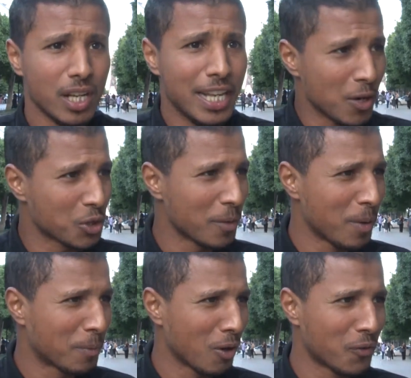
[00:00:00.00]
لانه
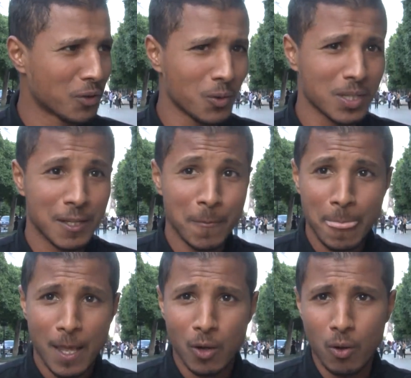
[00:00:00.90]
شباب تو في تونس
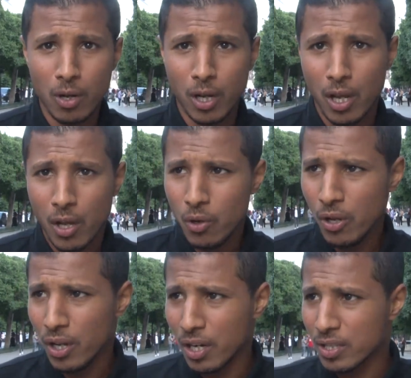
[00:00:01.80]
يقول لك
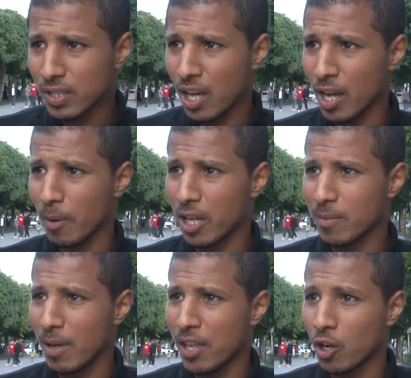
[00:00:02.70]
لا انا نستعار
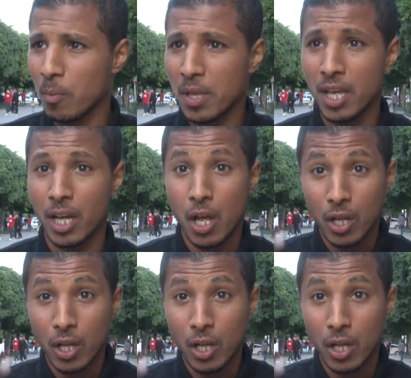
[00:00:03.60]
بالخدمه هذيك وبهذيك